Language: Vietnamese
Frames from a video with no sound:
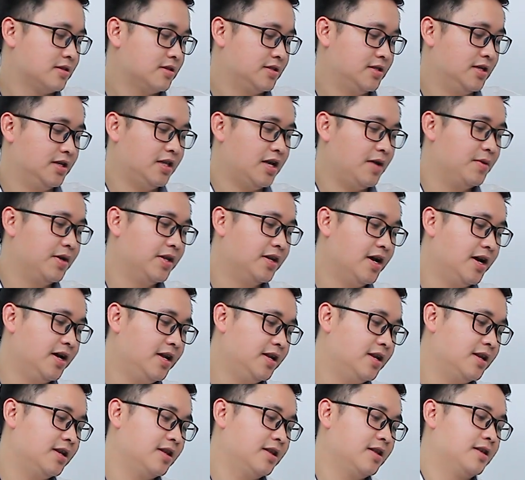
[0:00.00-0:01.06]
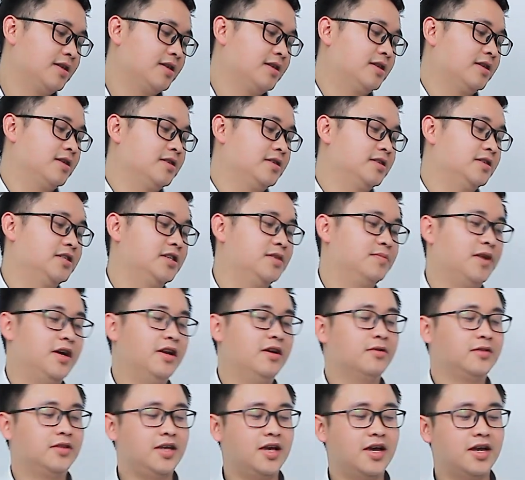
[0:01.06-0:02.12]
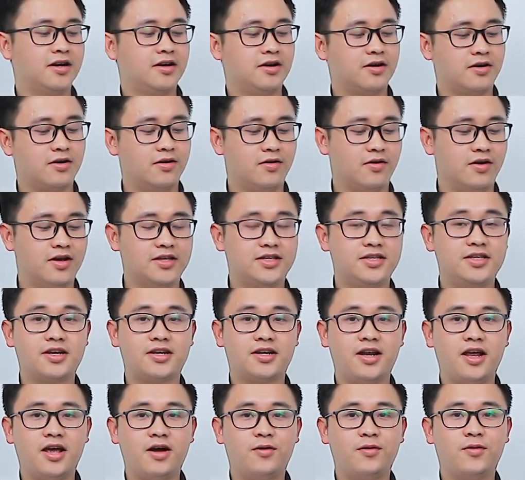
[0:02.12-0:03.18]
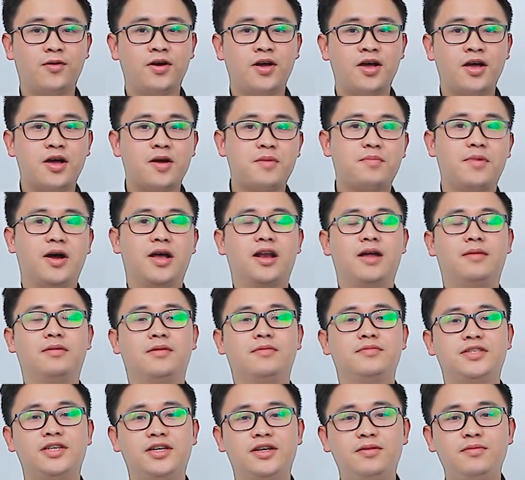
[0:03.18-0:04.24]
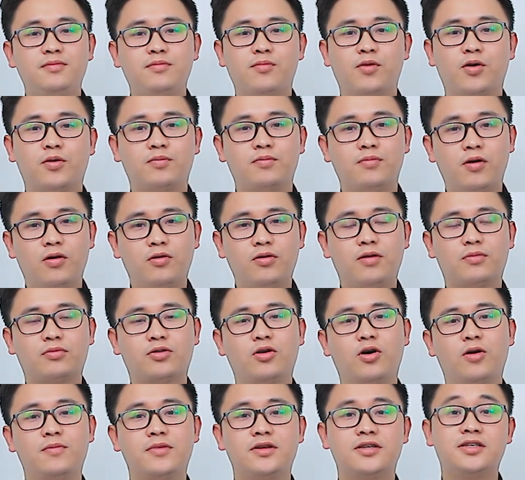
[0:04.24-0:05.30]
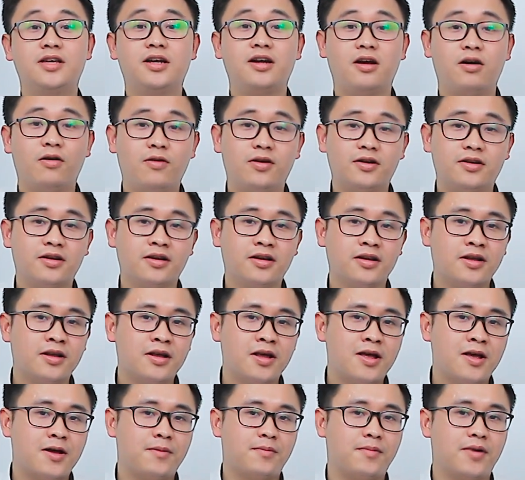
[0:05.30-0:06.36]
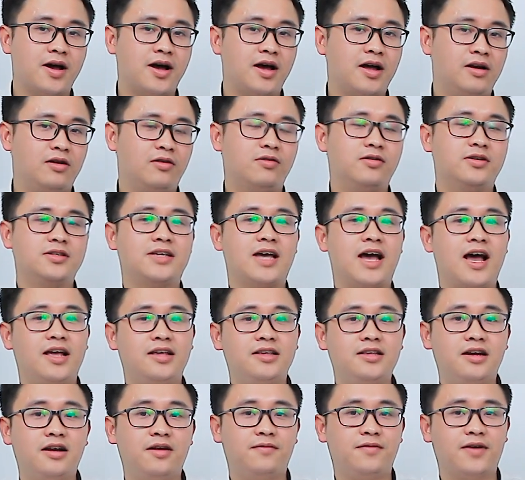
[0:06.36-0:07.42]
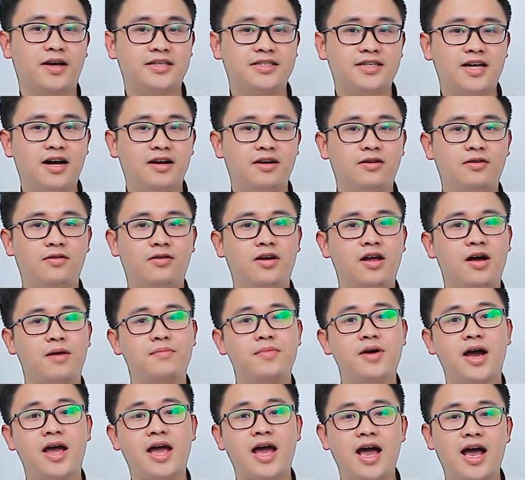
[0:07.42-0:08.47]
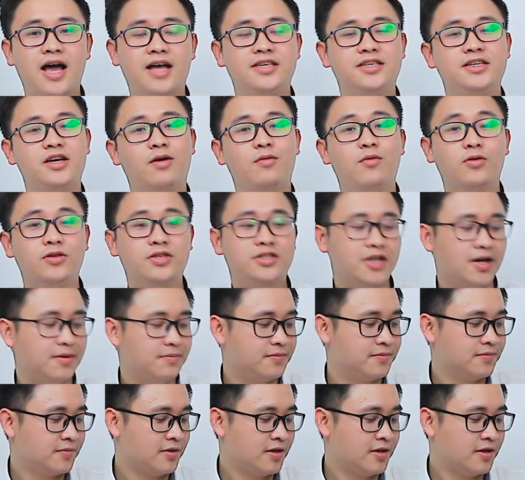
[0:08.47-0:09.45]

trên tay mình đây chiếc máy đầu tiên đó là chiếc Dell 7559 một mẫu laptop mà rất là hot mà nó có giá rất là phải chăng nó là 12 triệu 400